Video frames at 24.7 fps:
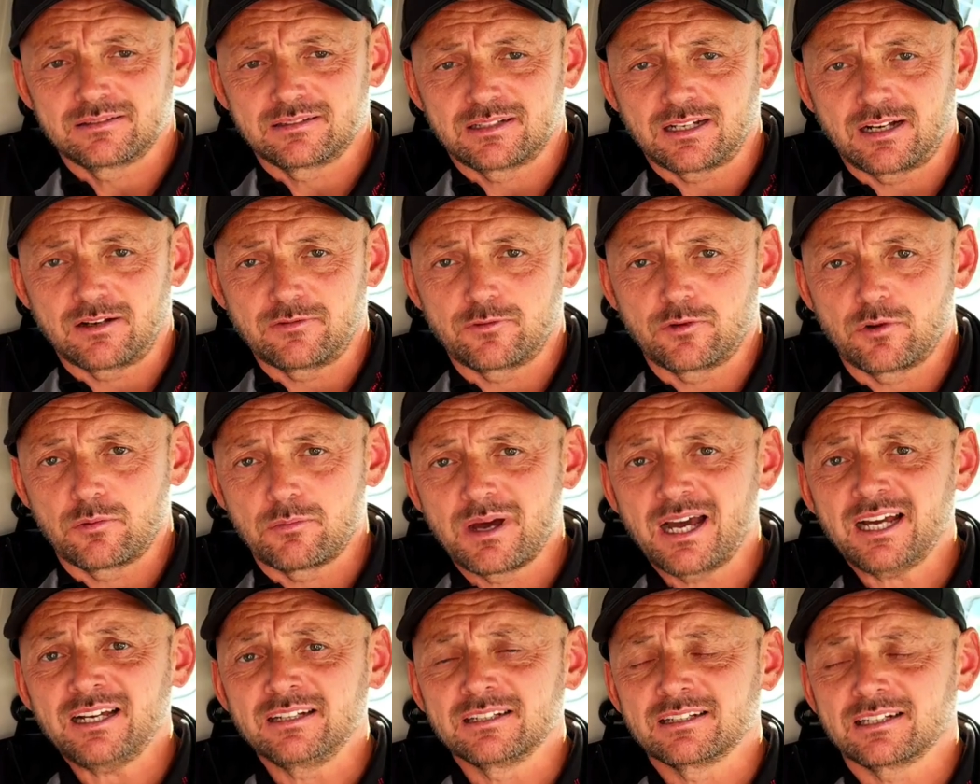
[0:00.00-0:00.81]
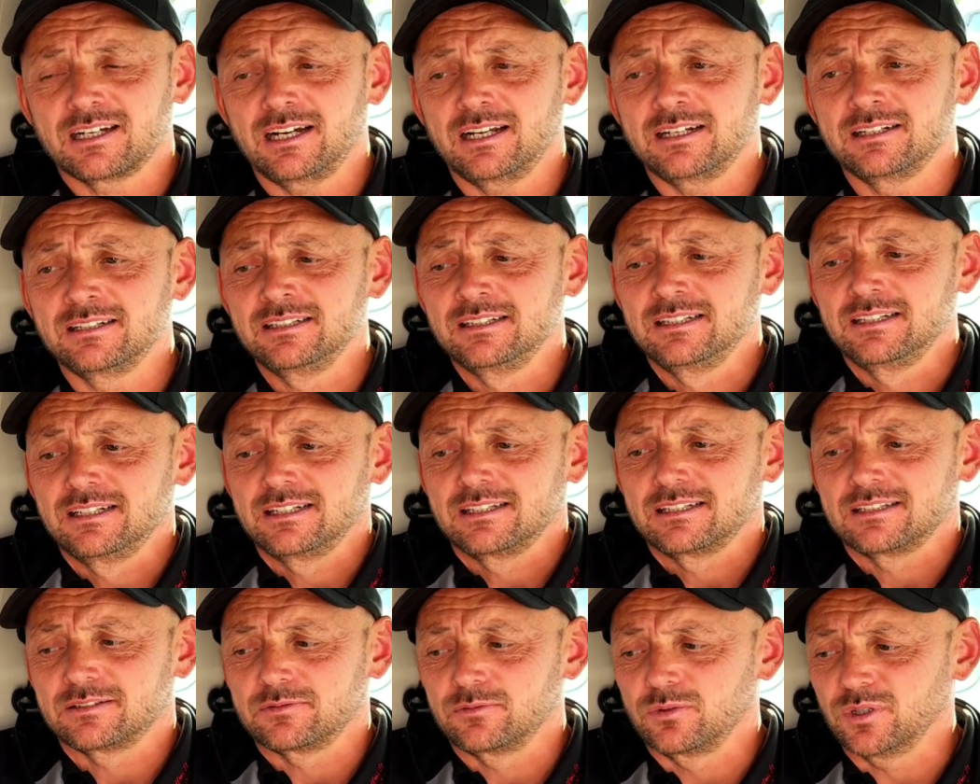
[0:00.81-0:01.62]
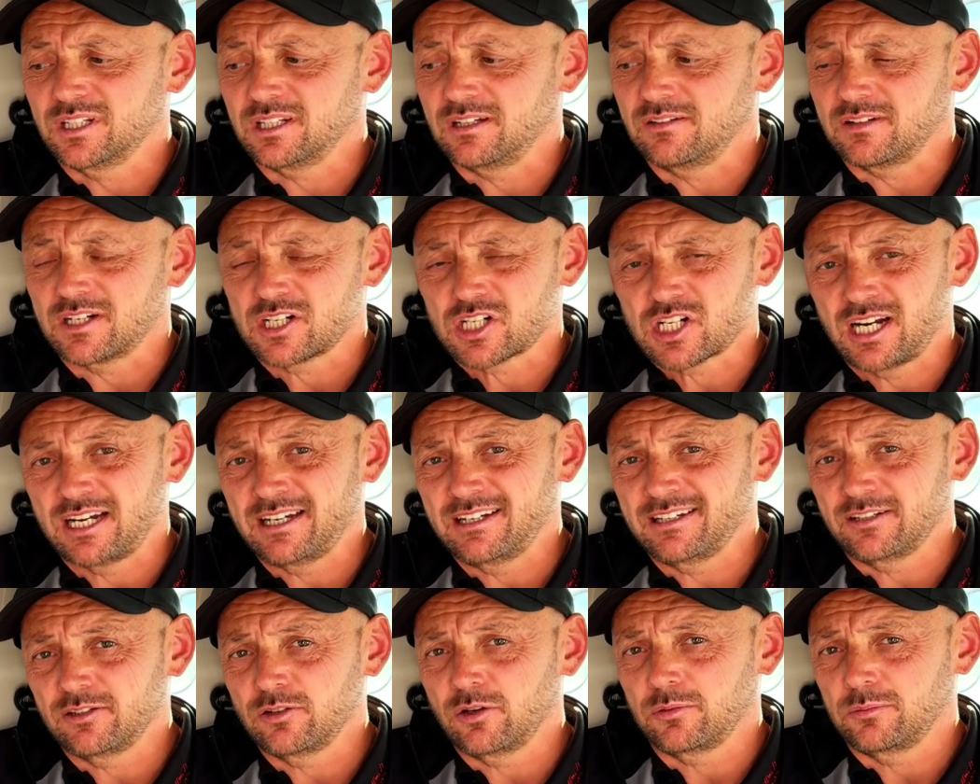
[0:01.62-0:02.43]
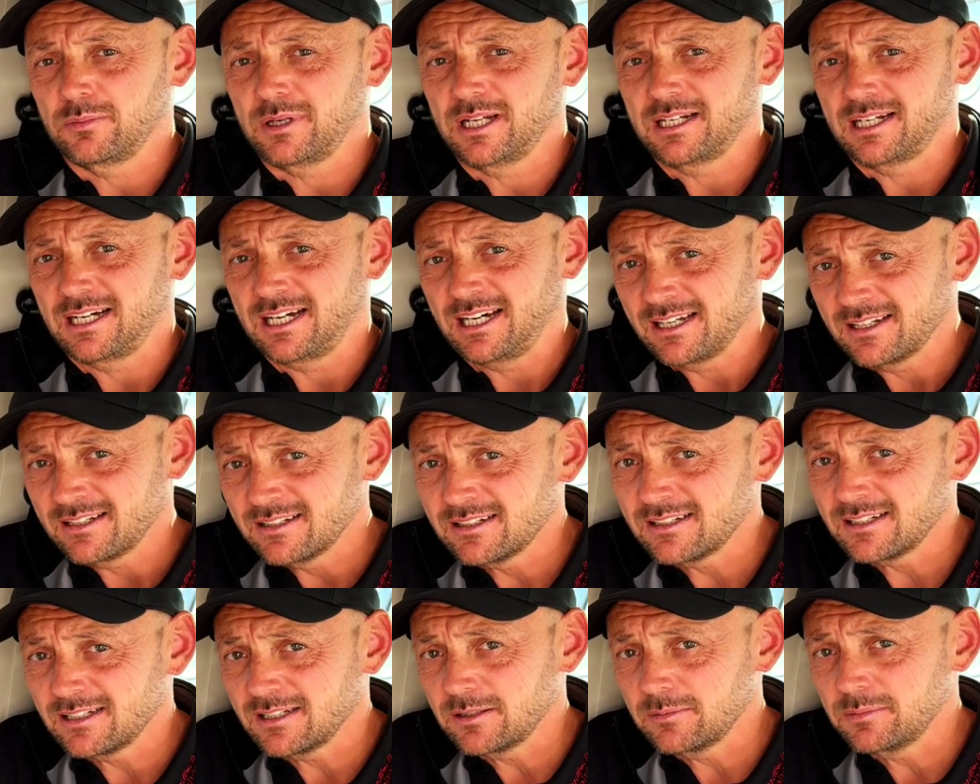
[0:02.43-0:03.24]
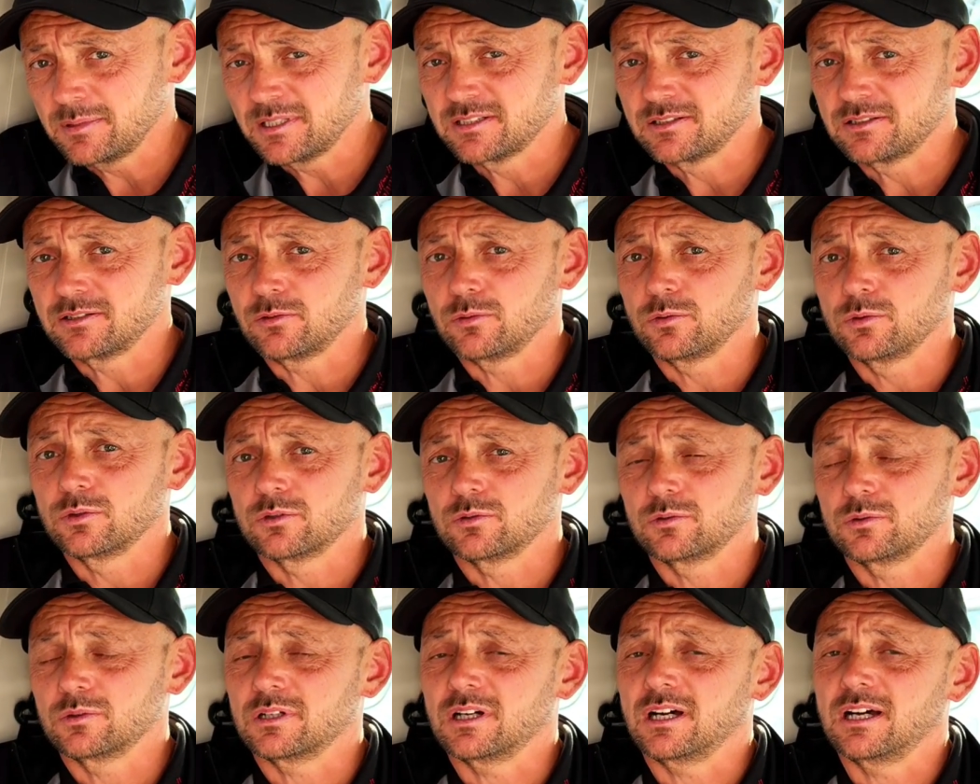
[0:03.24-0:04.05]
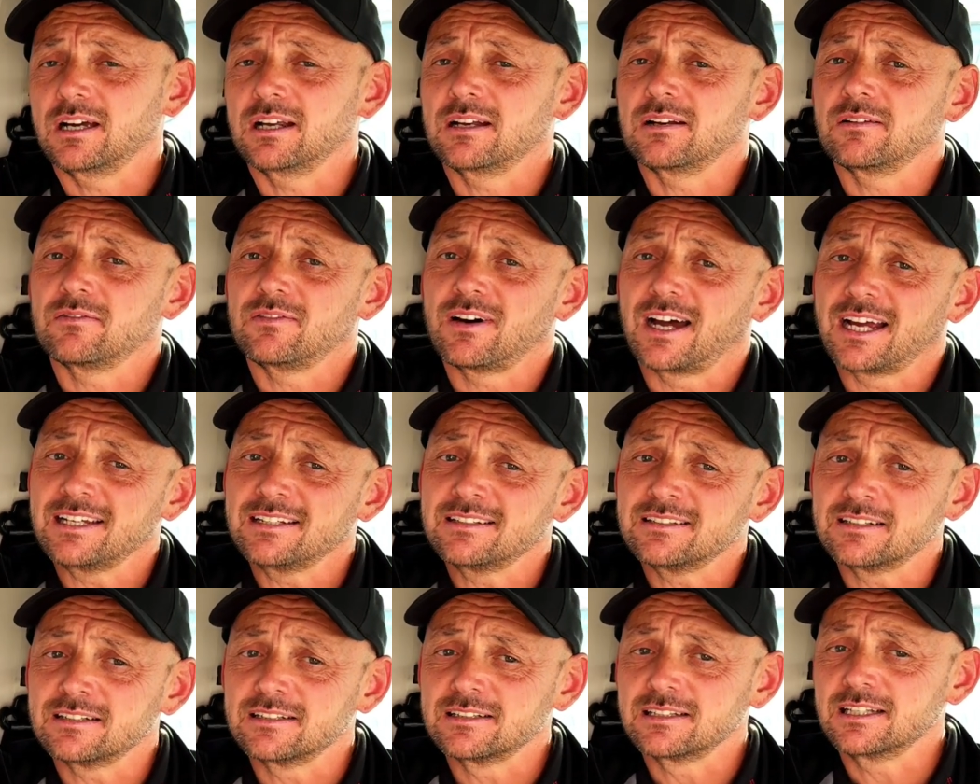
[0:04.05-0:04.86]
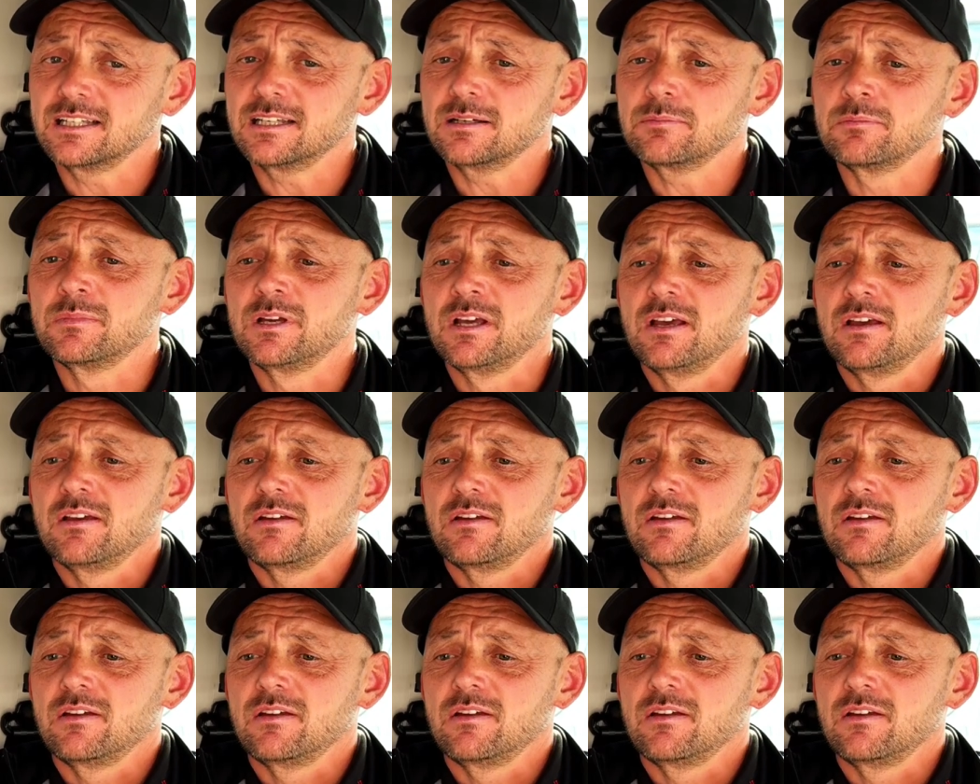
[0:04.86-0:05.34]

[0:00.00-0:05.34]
dafür machen kann. Es wird da wahrscheinlich noch mal eine andere Episode oder eine weitere geben.